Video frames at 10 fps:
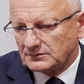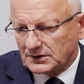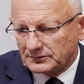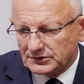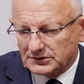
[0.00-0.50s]

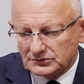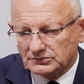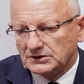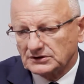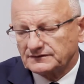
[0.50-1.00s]
Mamy
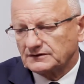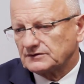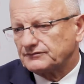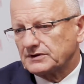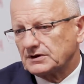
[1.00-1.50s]
tutaj
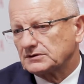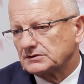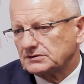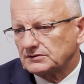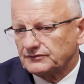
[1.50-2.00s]
certyfikat
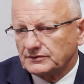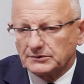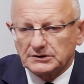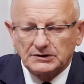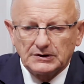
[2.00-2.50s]

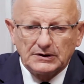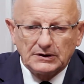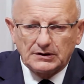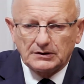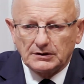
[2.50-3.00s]
firmy
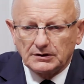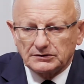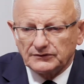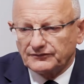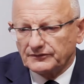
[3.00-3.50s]
e,
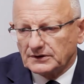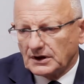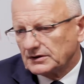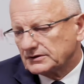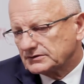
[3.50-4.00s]
TIF
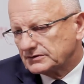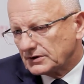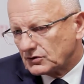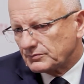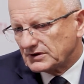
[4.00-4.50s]
Rhineland
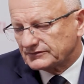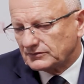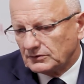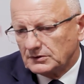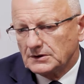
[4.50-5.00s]
jako
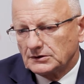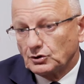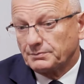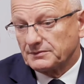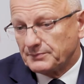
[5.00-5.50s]
miasto
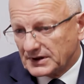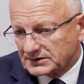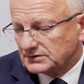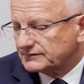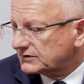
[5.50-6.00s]
dobrych
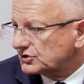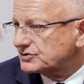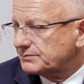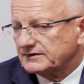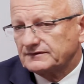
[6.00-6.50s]
praktyk w
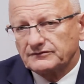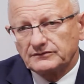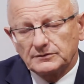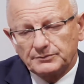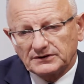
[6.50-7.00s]
zakresie pracy,
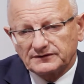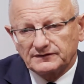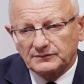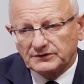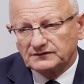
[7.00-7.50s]

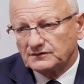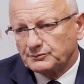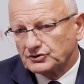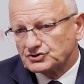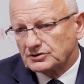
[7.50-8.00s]
partycypacji
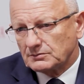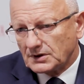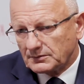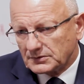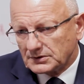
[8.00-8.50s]
społecznej.
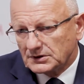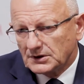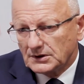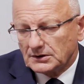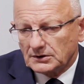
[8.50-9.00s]
Mamy
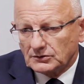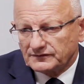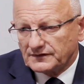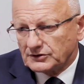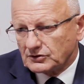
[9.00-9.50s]
e,
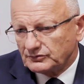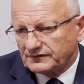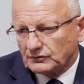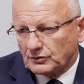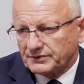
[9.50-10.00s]
uznanie
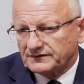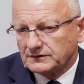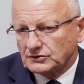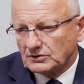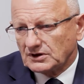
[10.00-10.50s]
Komisji
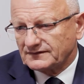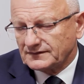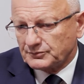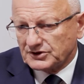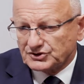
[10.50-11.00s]
Europejskiej, która nas
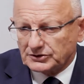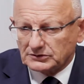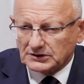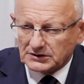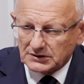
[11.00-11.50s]
zaprasza
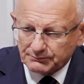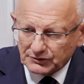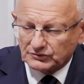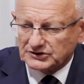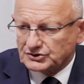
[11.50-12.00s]
do takich
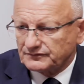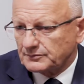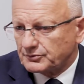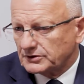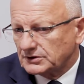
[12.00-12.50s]

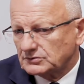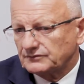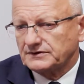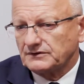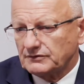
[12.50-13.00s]
pilotażowych
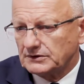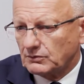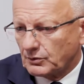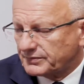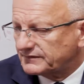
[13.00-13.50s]
projektów. W tej chwili
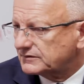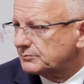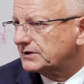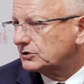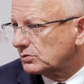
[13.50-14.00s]
Europejski
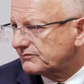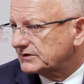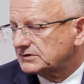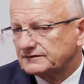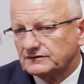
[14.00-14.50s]
Panel
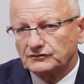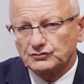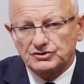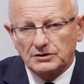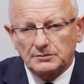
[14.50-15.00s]
Obywatelski z
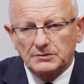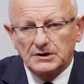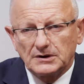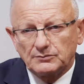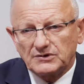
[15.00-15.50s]
udziałem
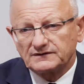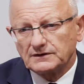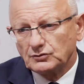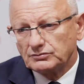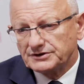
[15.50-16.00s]

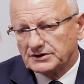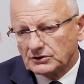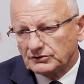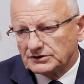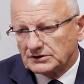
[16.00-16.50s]
miasta Lublin
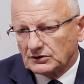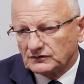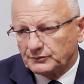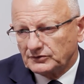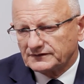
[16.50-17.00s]
jako
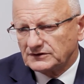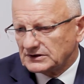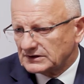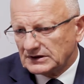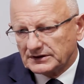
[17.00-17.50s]
jedynego z Polski i
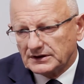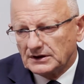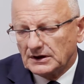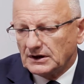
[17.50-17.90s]
tak dalej.